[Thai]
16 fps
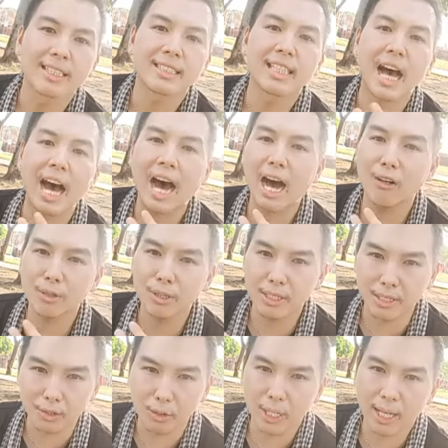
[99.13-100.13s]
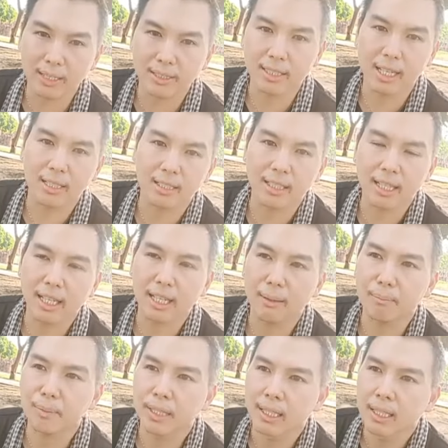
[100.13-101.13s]
เท้าสีสุดาจันทร์นะครั
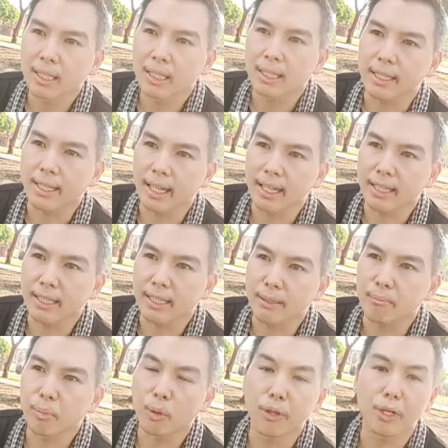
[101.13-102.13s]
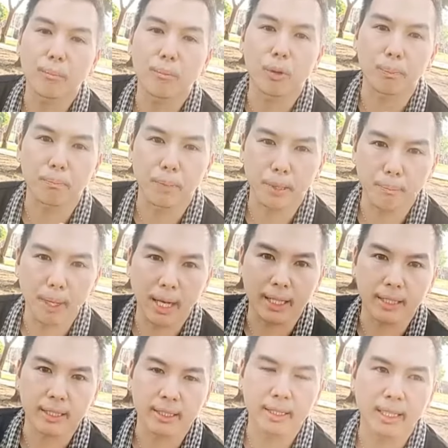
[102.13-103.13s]
บในบริบทให
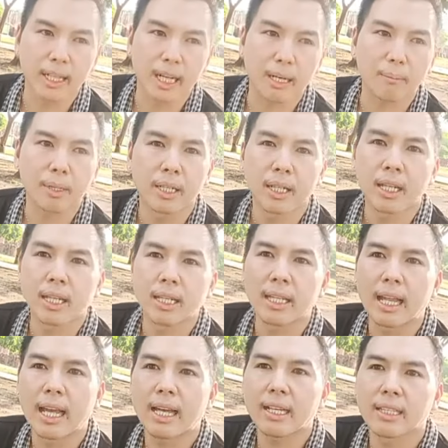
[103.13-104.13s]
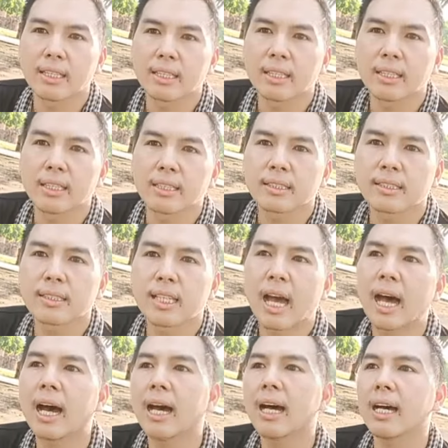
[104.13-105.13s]
ม่ๆนะครับและ
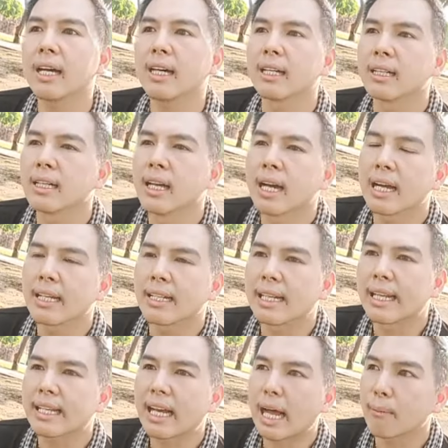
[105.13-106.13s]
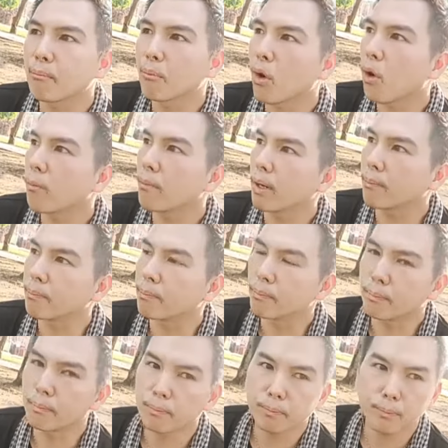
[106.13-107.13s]
ถ้าในการมองแบบ
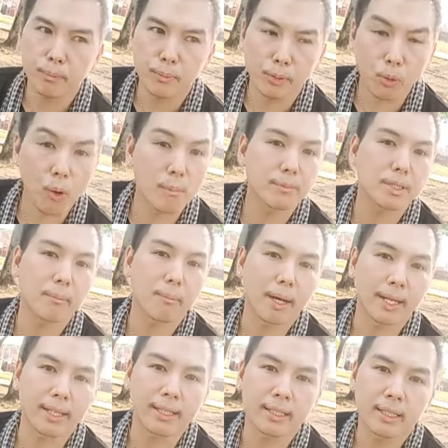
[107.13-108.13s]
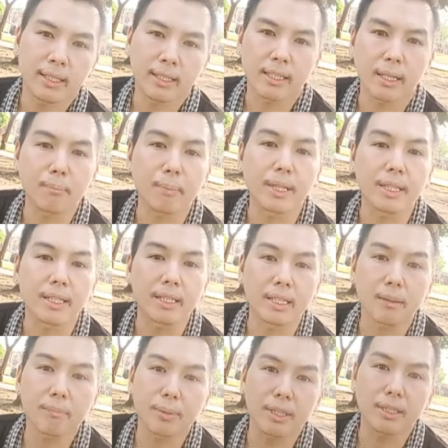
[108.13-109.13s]
ร่วมสมัยในปี
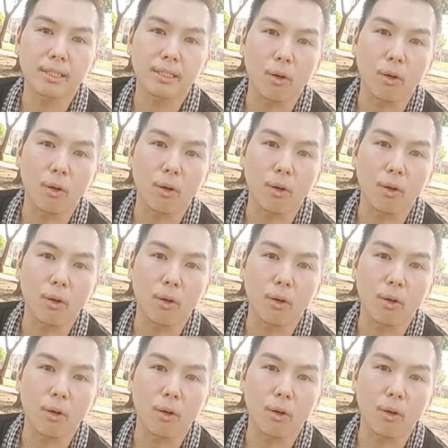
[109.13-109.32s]
นี้ปี